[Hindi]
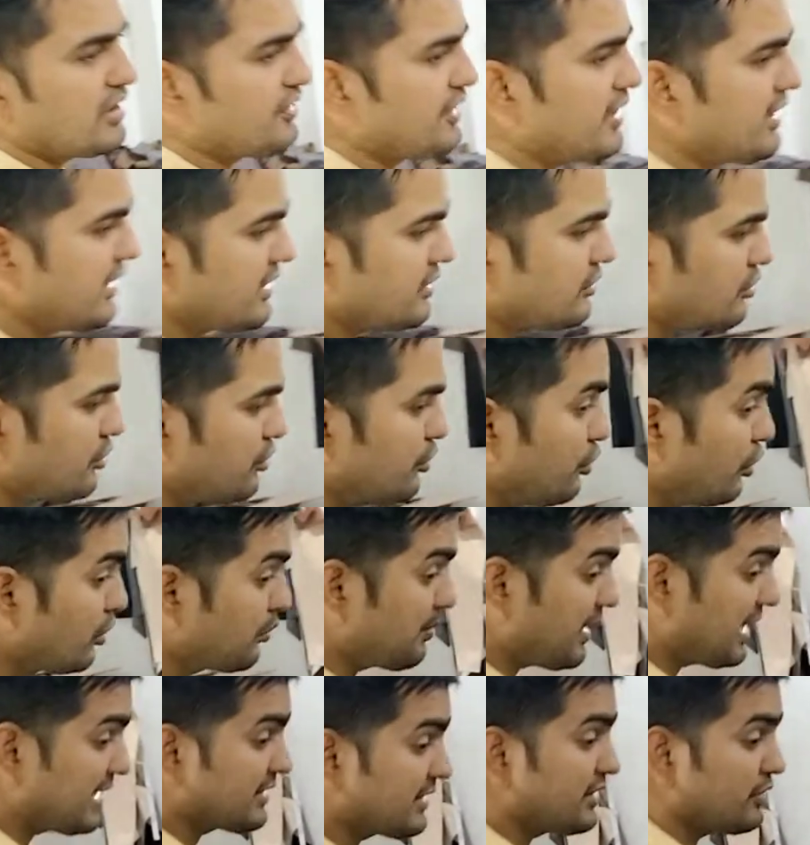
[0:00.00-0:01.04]
जाता है एक तो
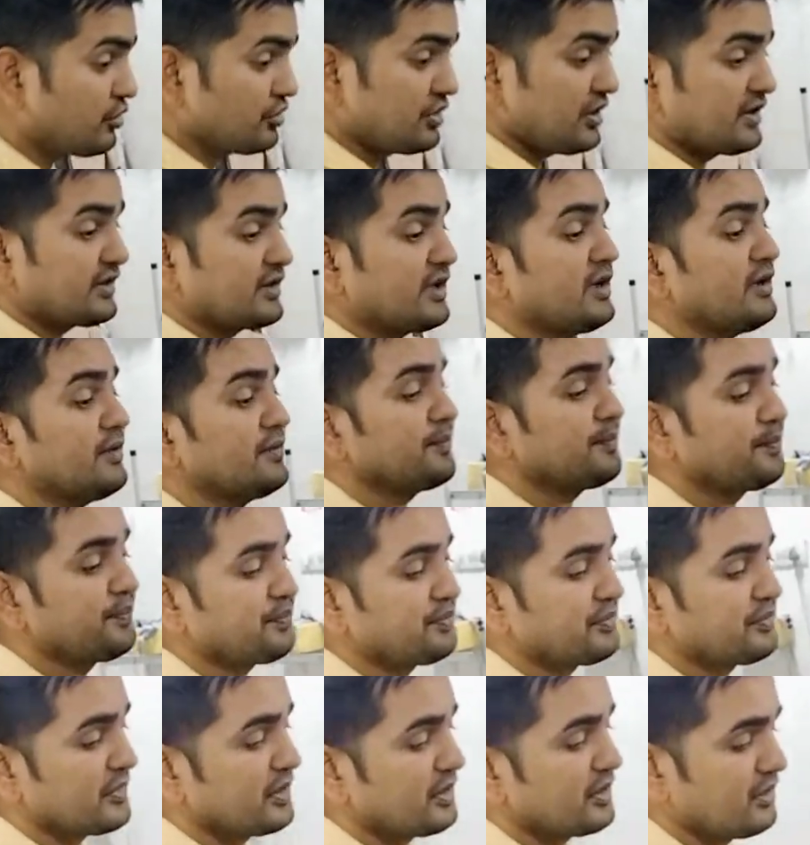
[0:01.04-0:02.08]
लुक बेहतर हो जाता है
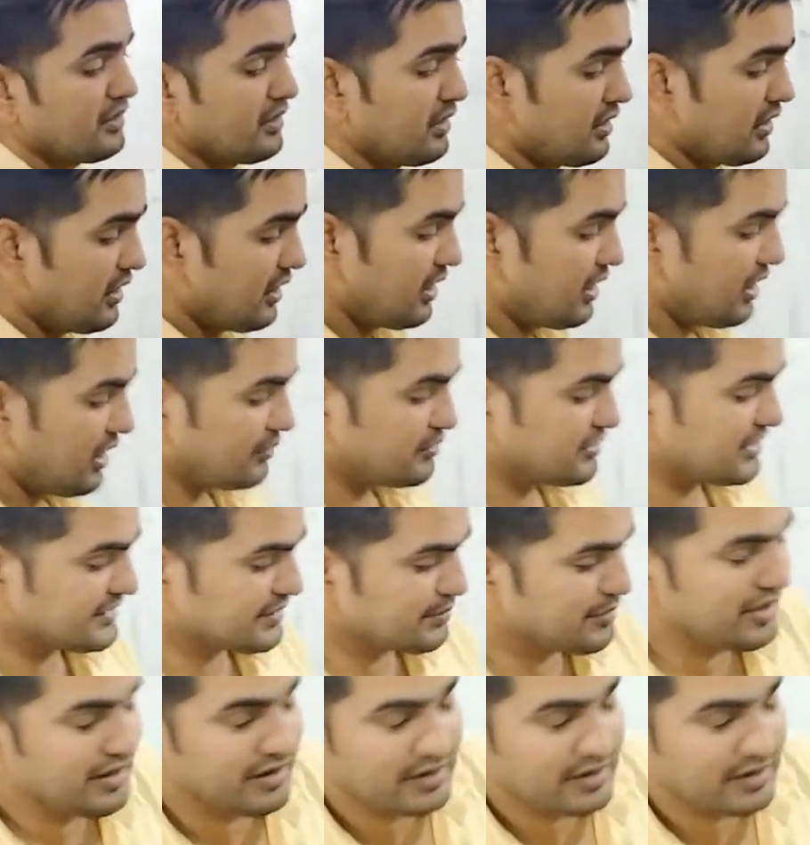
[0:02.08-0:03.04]
अब जैसे